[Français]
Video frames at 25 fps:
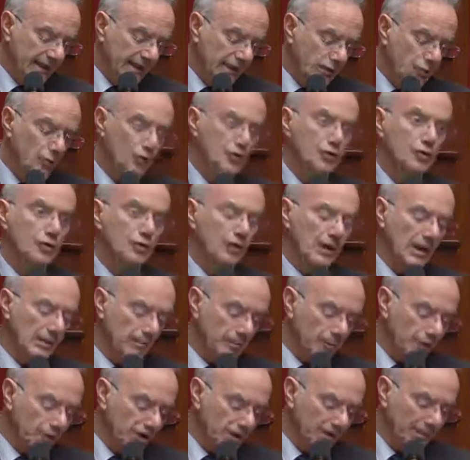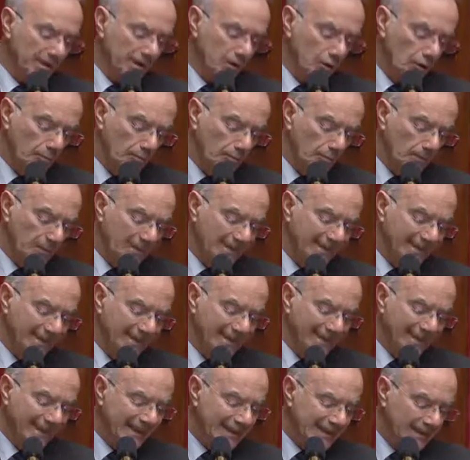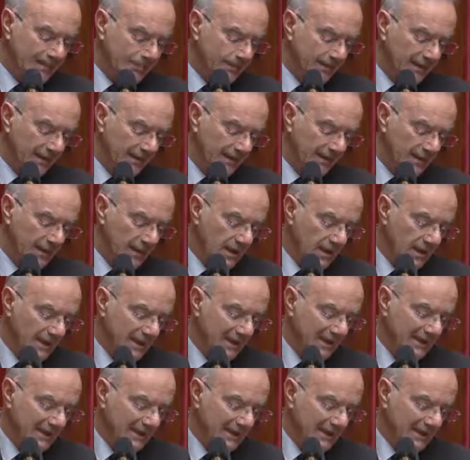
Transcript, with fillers: et construire un projet métropolitain qui respecte